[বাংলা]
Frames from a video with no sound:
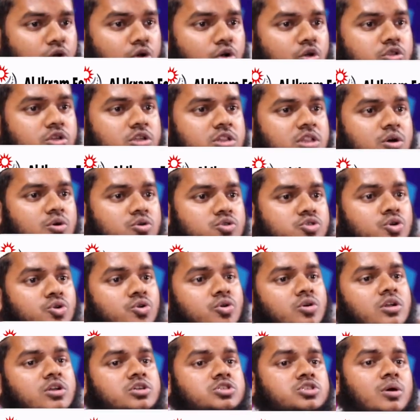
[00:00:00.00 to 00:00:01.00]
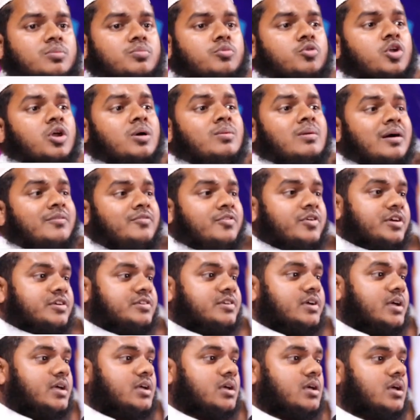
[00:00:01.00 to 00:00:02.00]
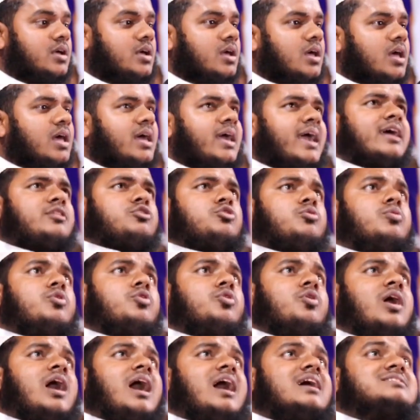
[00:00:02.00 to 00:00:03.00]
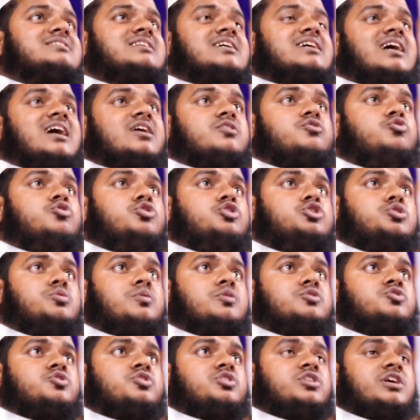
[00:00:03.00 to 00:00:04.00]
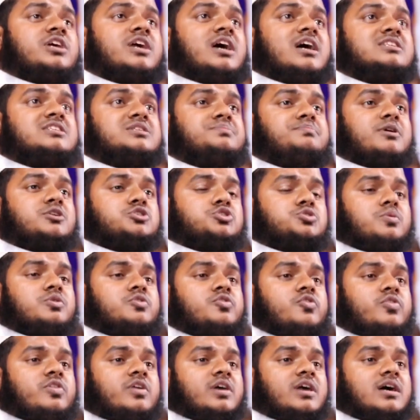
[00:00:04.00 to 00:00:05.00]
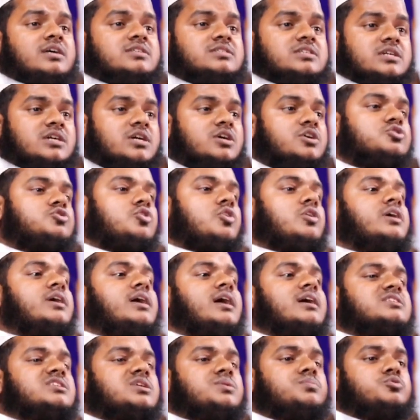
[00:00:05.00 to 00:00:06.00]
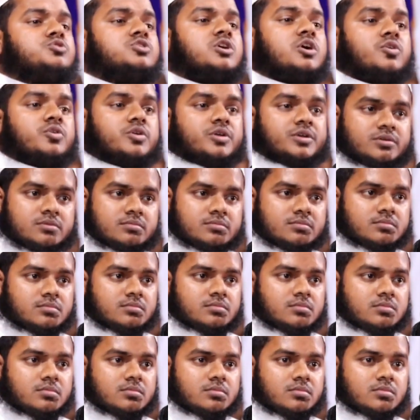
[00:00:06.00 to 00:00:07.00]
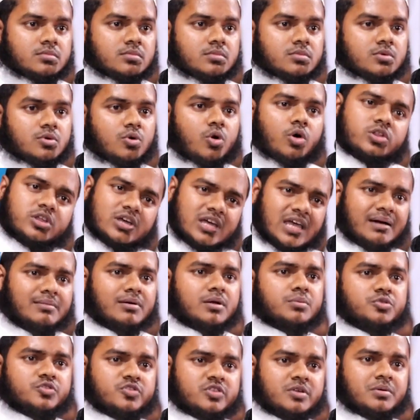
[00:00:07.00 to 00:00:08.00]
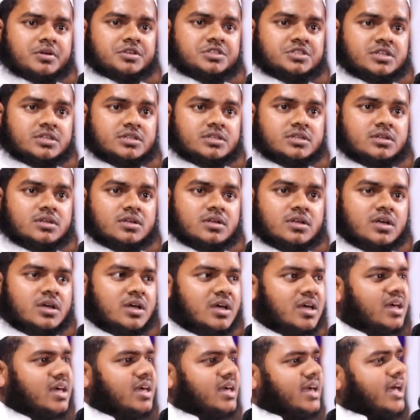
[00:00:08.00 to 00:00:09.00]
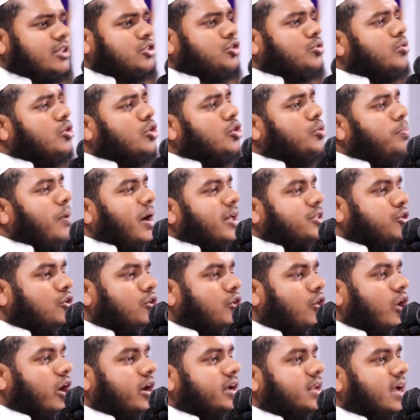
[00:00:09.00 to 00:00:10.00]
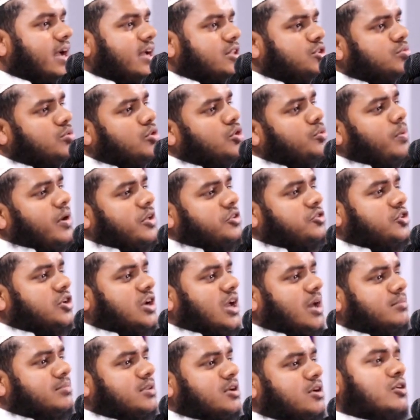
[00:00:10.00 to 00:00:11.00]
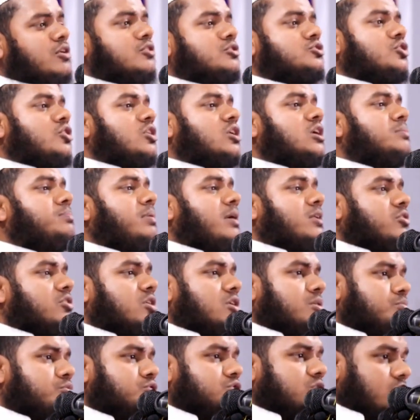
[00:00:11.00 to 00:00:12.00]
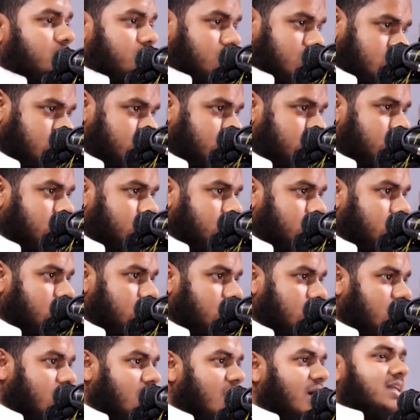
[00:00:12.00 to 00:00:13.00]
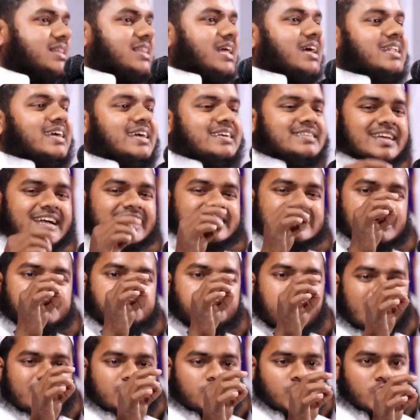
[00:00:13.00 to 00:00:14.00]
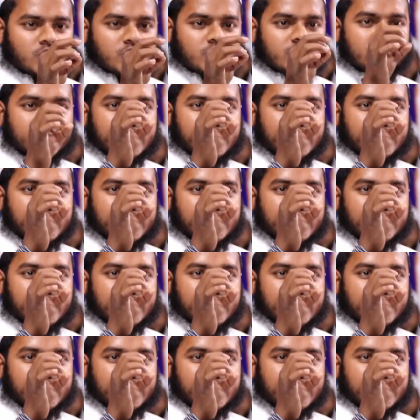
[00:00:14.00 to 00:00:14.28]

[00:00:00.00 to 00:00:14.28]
ওই নদীতে গোসল করলে সব গোনা মাফ হয়ে যায় এত বড় গাছ এই গাছ দুইশো বছর থেকে আছে পাঁচশো বছর থেকে আছে চলো এই গাছের পূজা করি কথা কি আমার বুঝতে পারছেন এত বড় পাথর হয় না এত বড় পাথর কেমনে হলো চলো এই পাথরের পূজা করি তাহলে এই যে একটা পাথরকে